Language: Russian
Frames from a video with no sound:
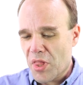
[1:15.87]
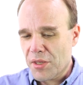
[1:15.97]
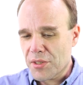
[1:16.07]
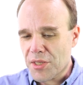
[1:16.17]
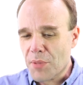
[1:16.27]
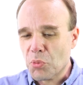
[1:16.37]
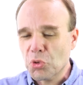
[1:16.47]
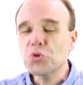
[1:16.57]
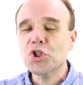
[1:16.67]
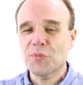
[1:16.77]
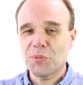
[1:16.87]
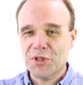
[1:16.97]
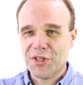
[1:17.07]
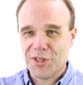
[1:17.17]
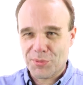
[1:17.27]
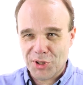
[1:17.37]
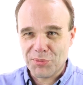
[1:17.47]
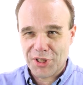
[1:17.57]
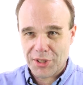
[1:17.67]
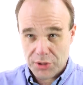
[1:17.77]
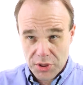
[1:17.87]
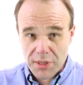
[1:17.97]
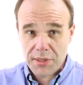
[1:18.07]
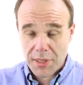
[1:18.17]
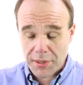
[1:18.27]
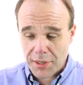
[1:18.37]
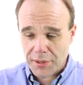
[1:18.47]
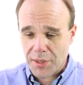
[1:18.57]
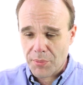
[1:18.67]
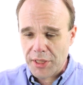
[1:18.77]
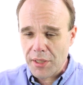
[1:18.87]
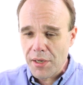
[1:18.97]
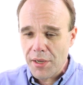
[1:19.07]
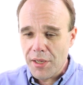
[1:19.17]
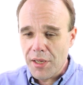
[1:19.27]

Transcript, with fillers: и самым лучшим описанием элементарных частиц, стандартная модель,